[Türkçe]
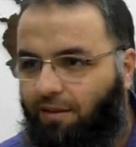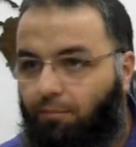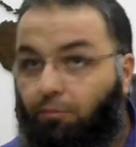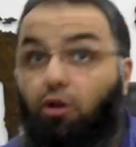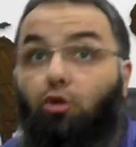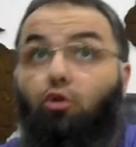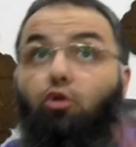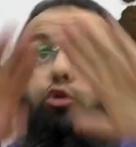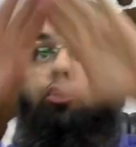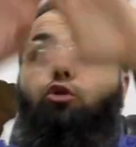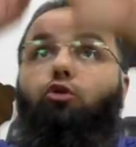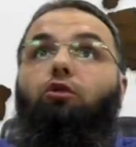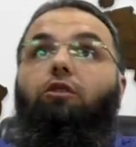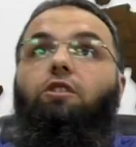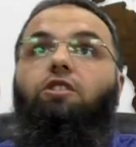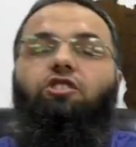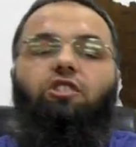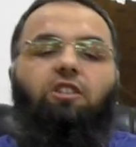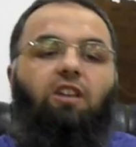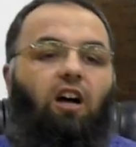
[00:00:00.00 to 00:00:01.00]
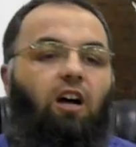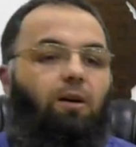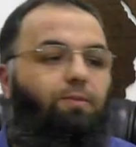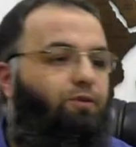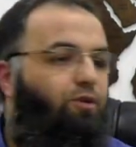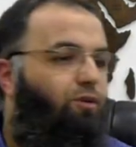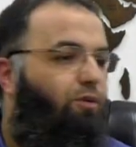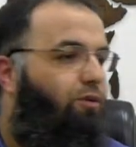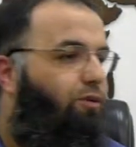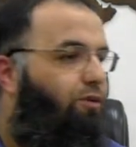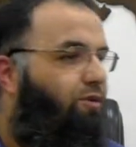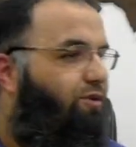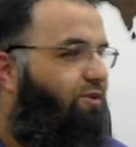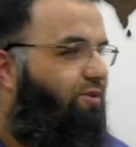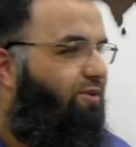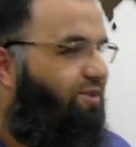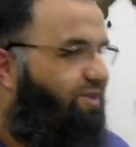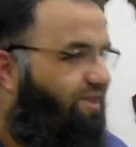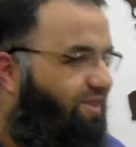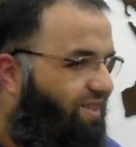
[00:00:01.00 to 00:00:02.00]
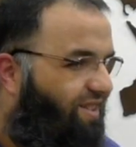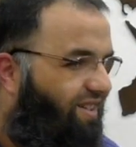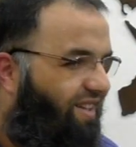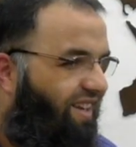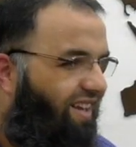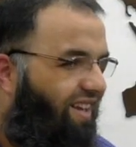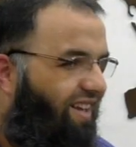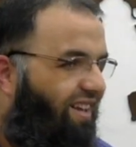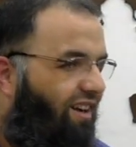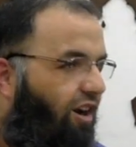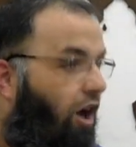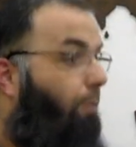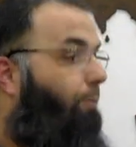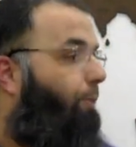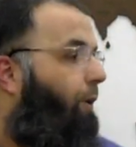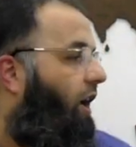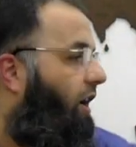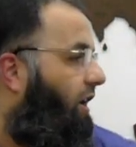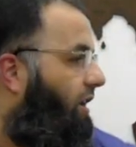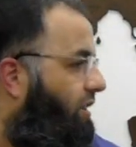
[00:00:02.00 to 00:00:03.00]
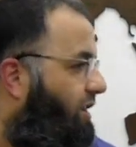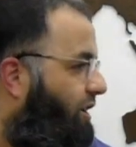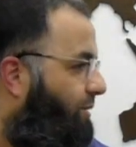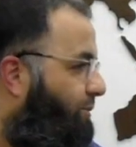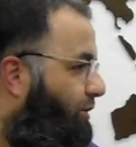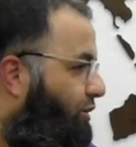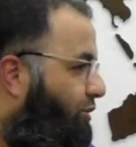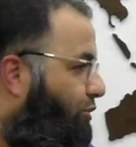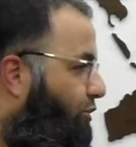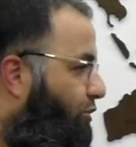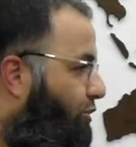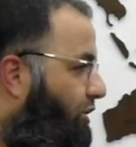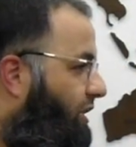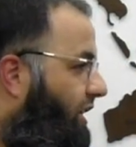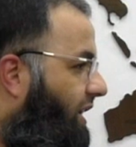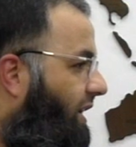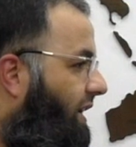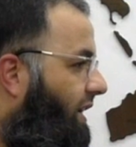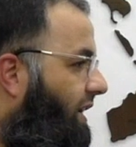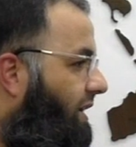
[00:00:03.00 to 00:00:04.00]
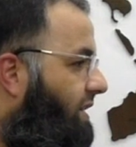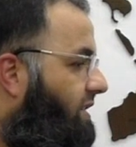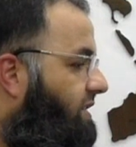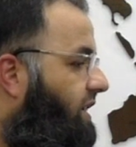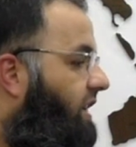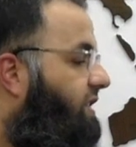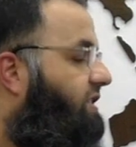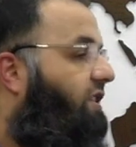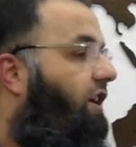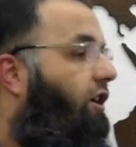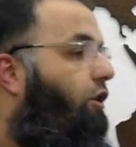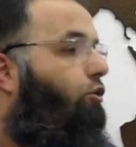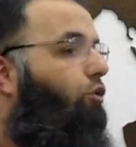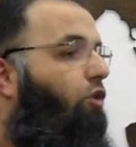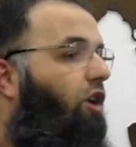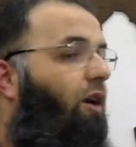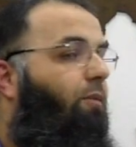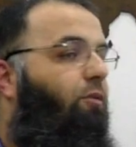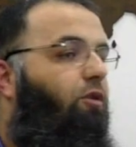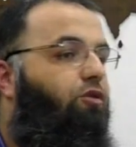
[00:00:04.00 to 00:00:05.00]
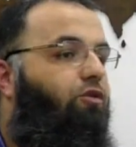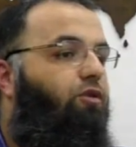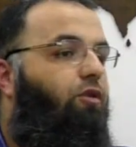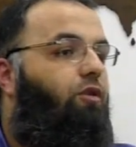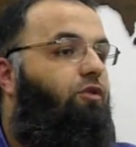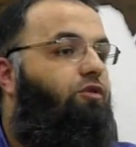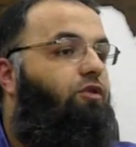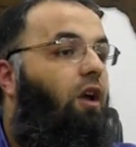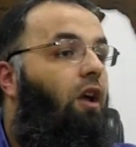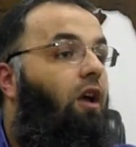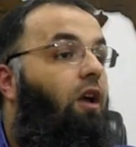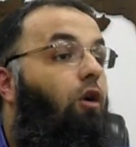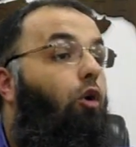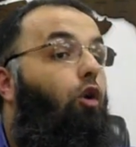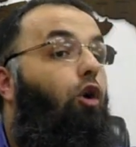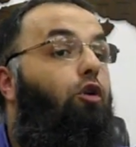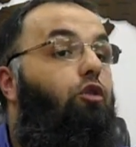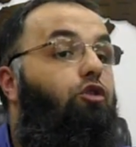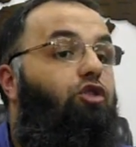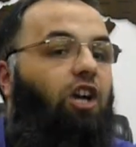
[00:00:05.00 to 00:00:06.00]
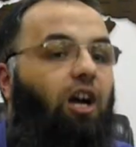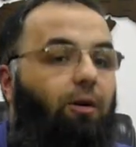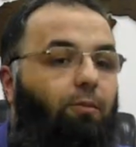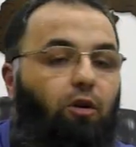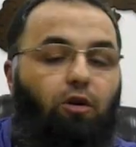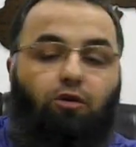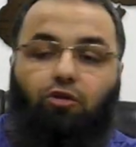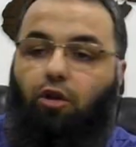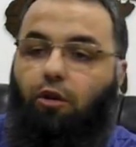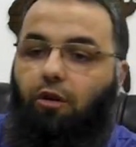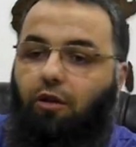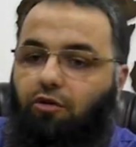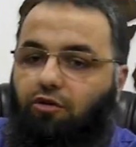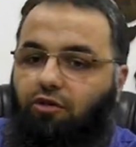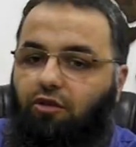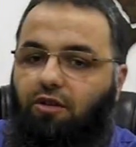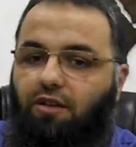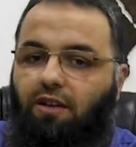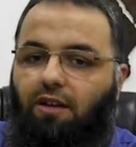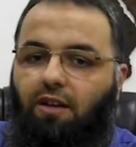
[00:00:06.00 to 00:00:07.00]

Bir kutunun içinde hapsolduğunuzu düşünün. Kapkaranlık bir kutuda. Sesleri duyamıyorsunuz. Konuşamıyorsunuz.